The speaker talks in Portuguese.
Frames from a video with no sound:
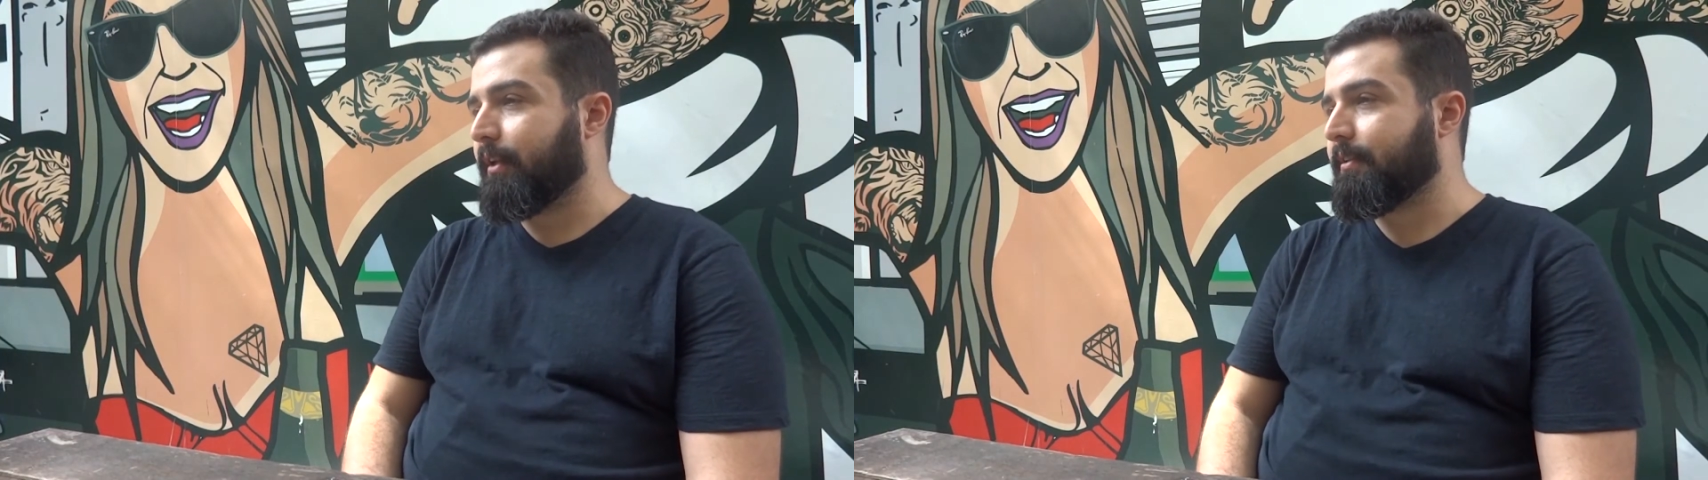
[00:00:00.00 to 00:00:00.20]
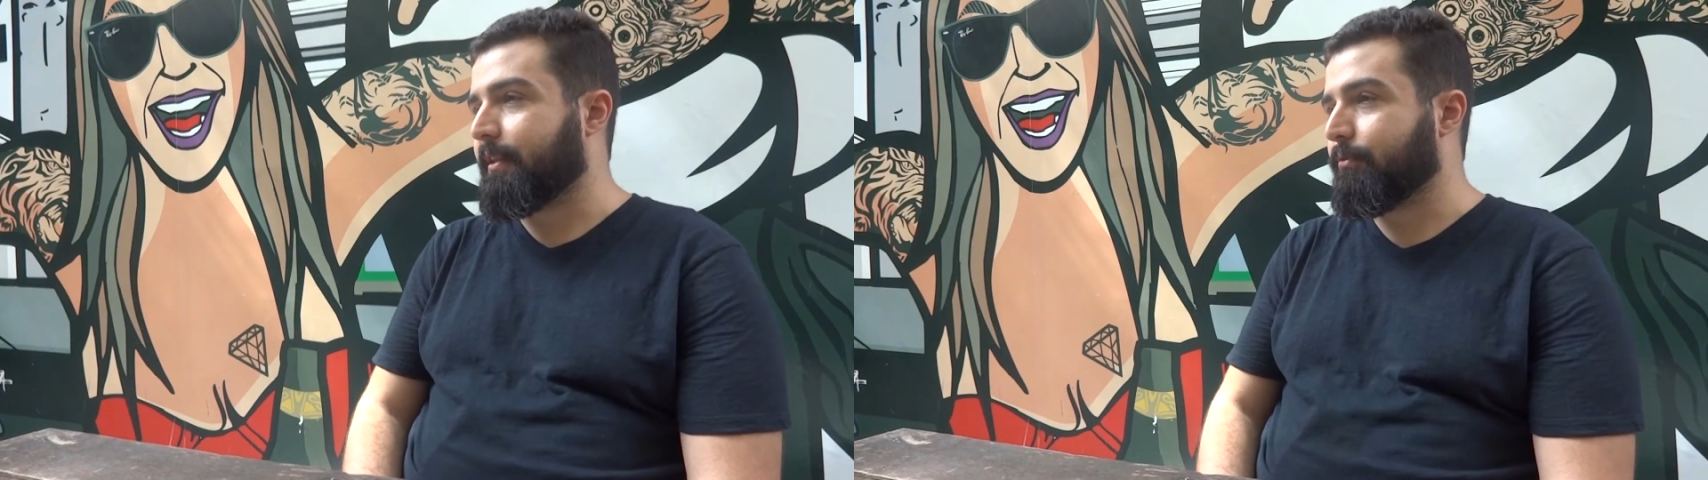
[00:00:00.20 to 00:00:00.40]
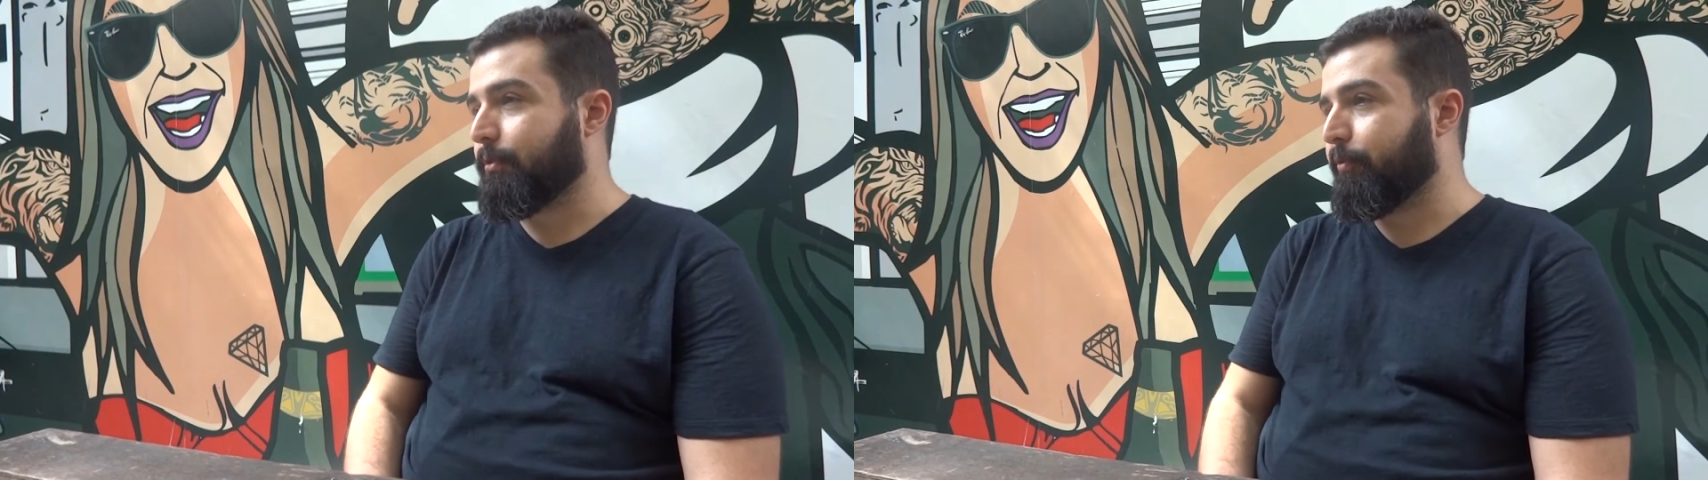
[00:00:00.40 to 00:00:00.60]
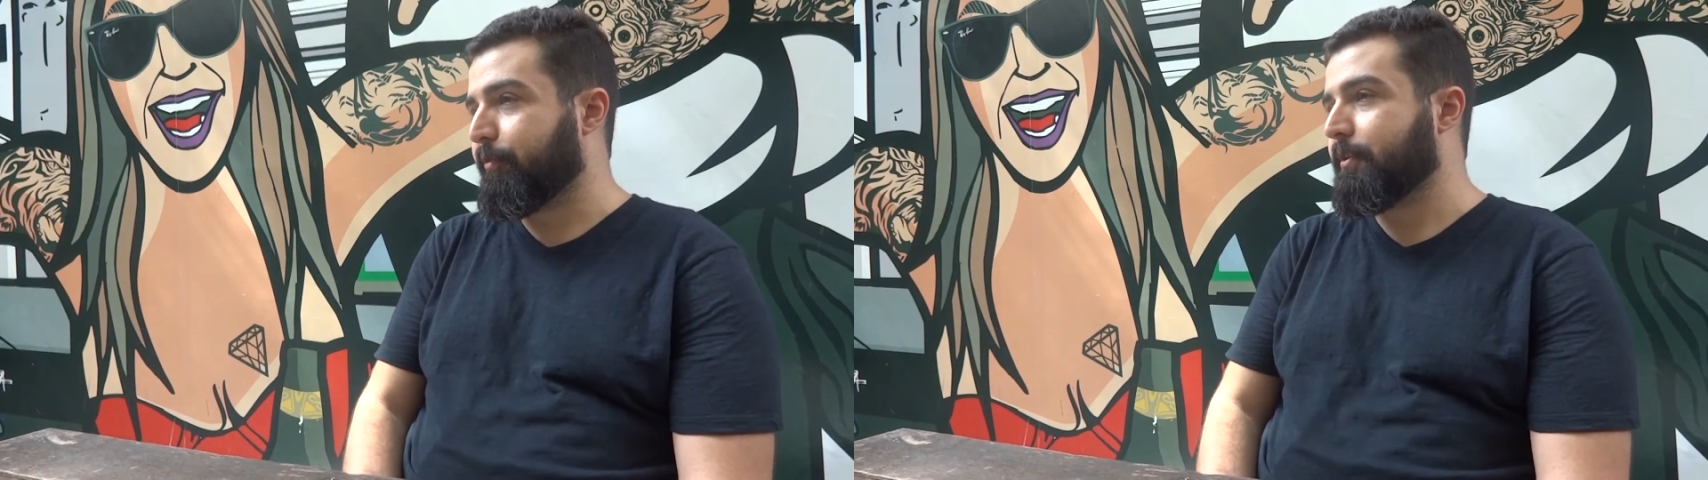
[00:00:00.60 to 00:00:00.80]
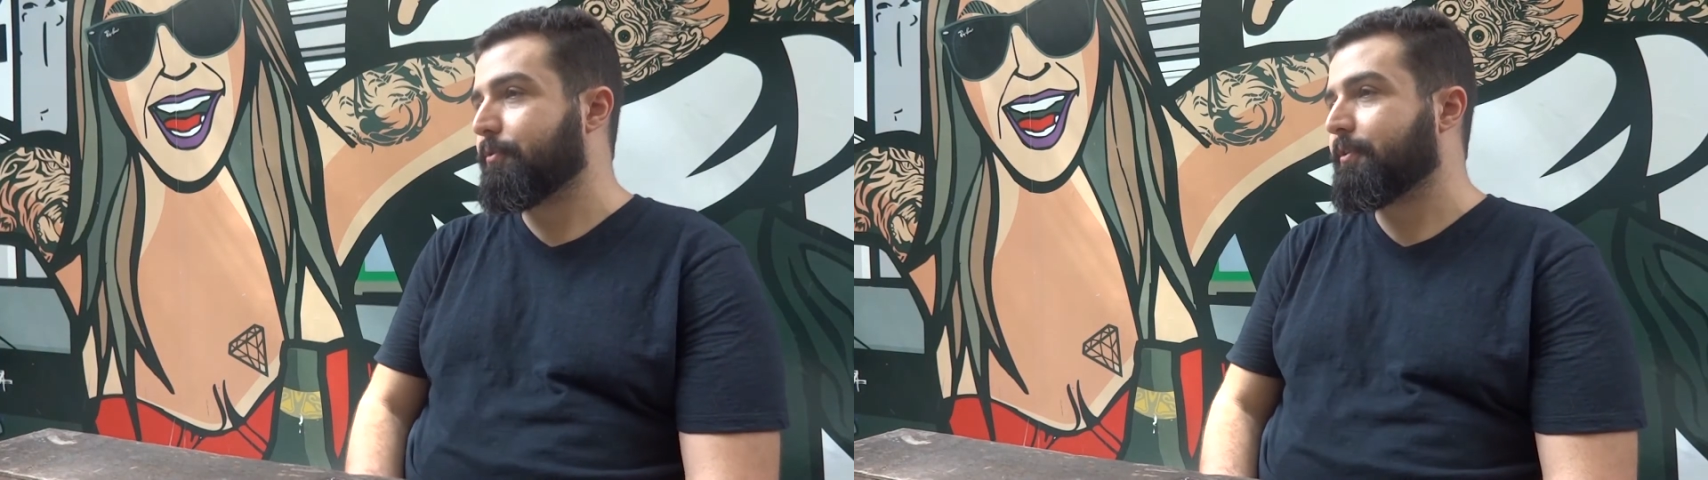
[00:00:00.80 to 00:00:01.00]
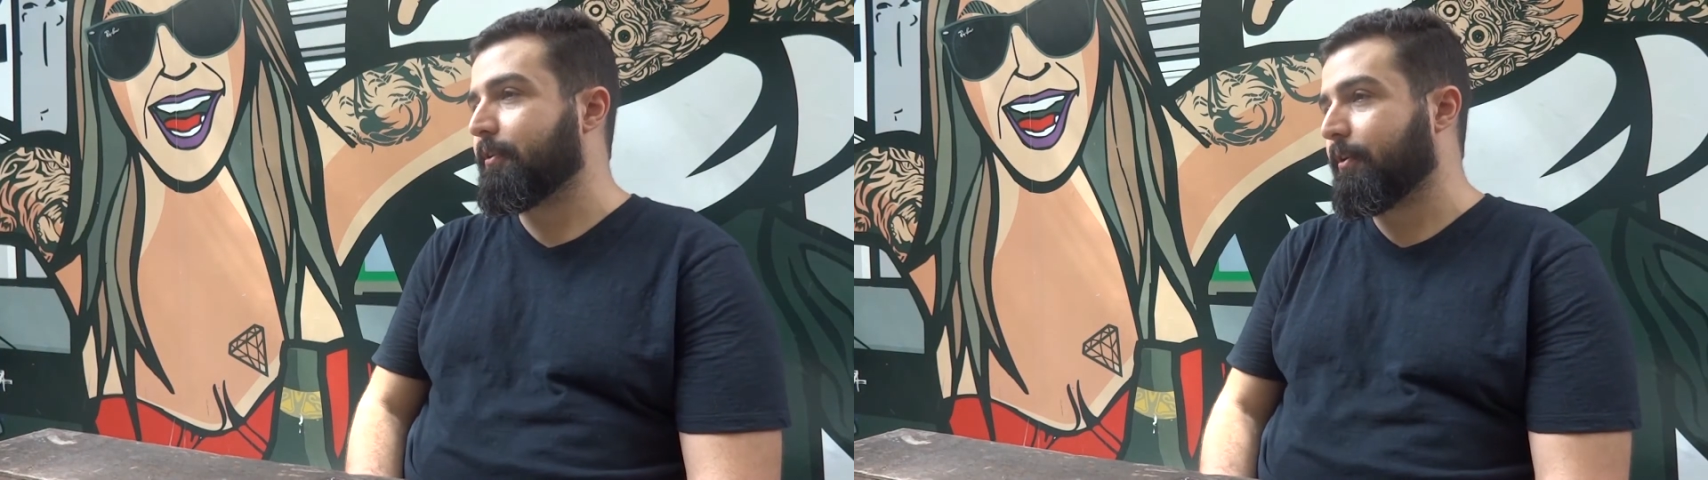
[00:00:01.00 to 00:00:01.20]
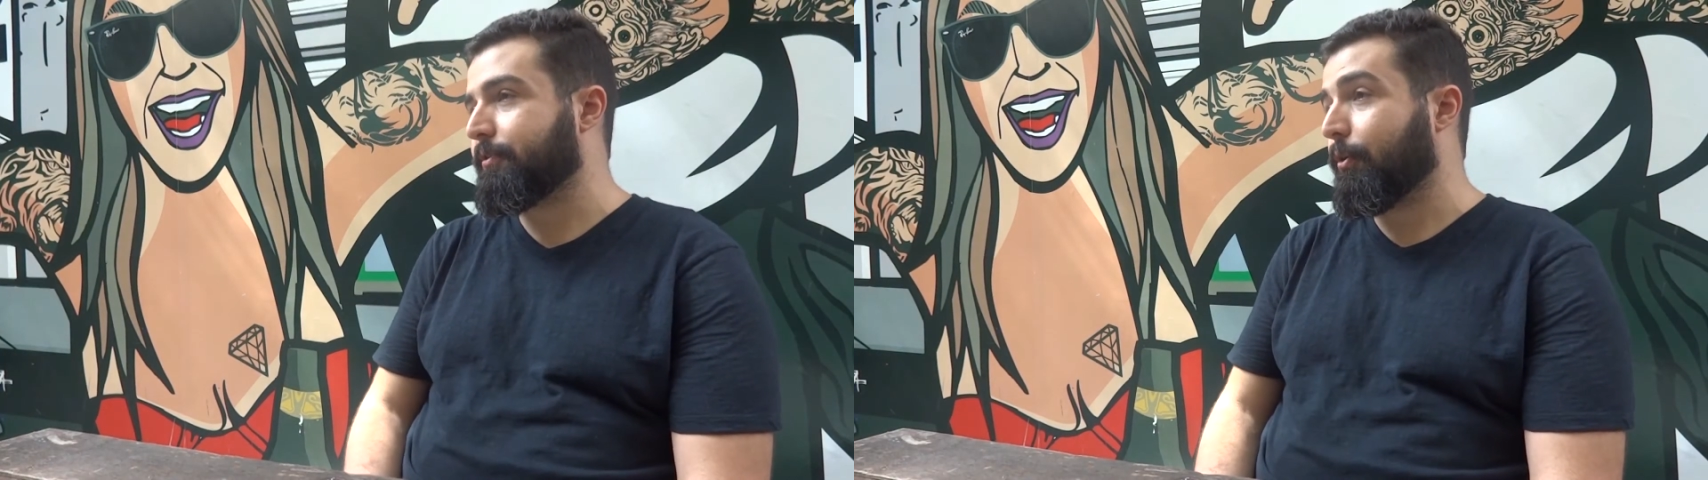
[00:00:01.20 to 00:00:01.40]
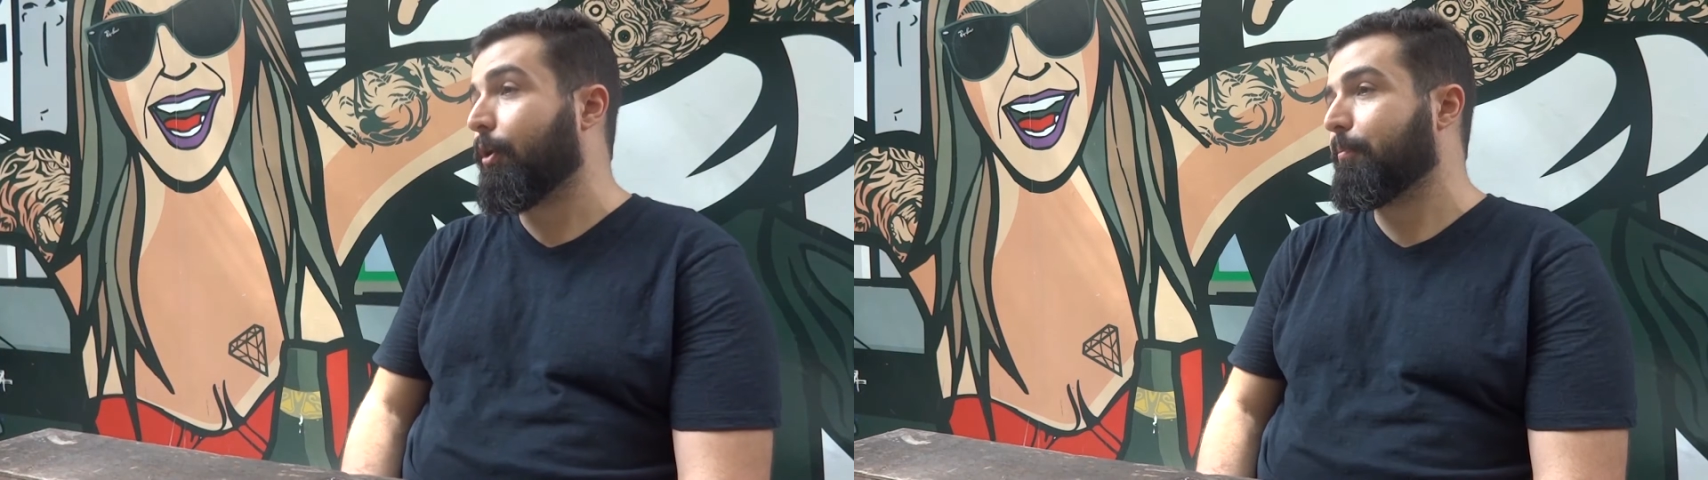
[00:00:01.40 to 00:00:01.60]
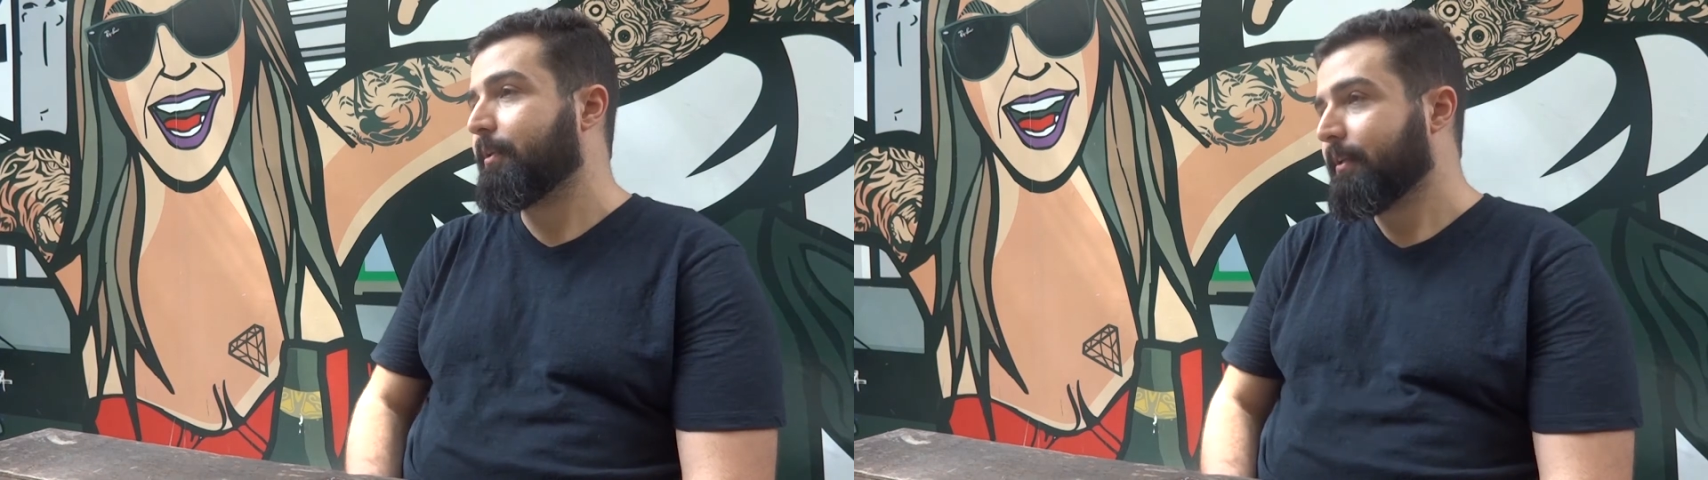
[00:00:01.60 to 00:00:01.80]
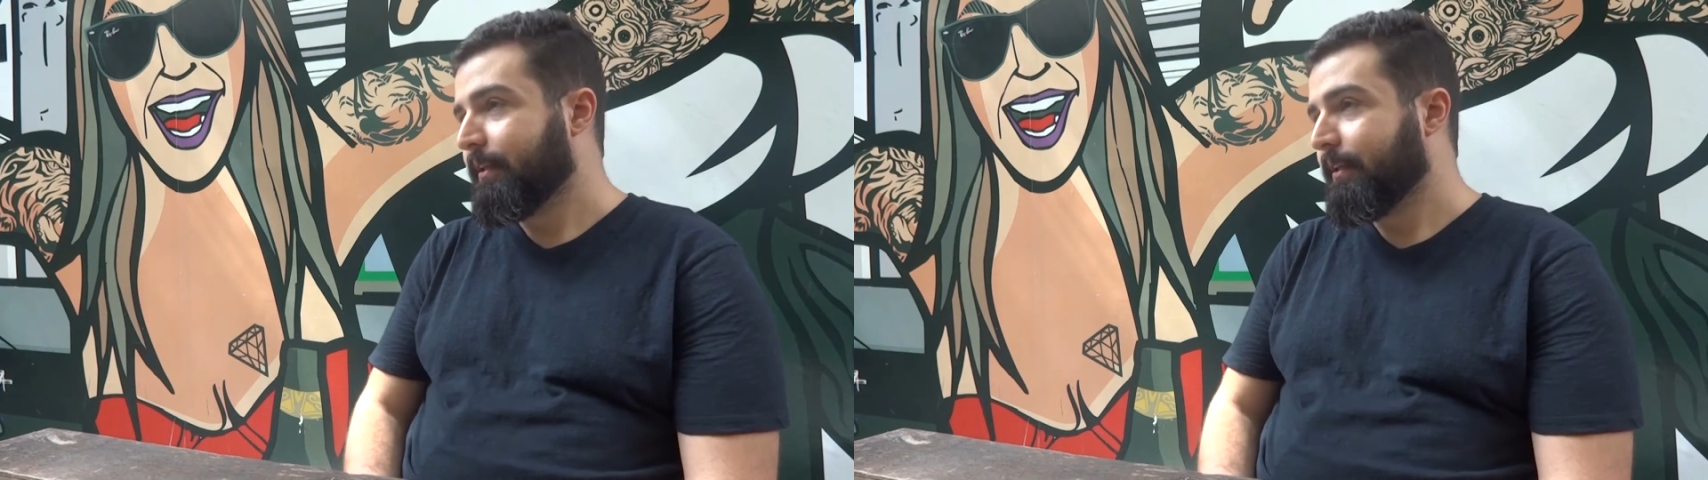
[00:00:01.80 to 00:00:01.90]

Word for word: Né? Você tem o seu ofício e você tem o seu hobby.